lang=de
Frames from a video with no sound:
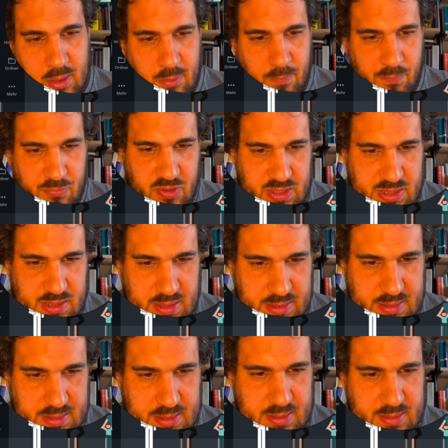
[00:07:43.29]
Und wenn Sie jetzt
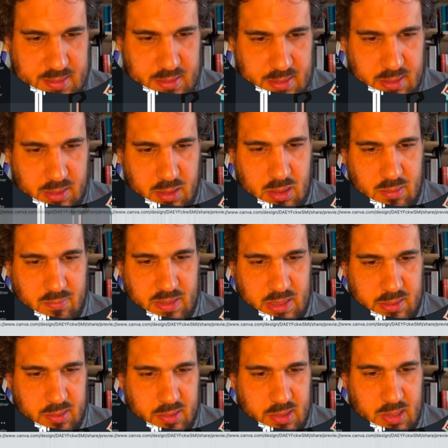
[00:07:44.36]
diesen Link hier
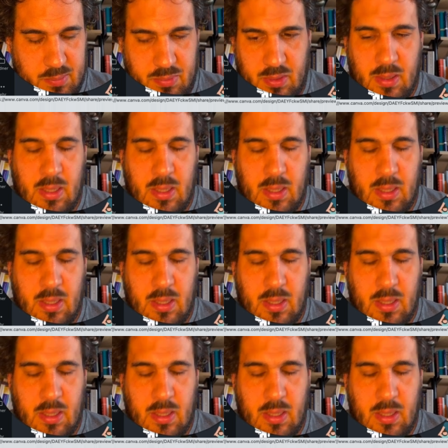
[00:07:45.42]
weitergeben,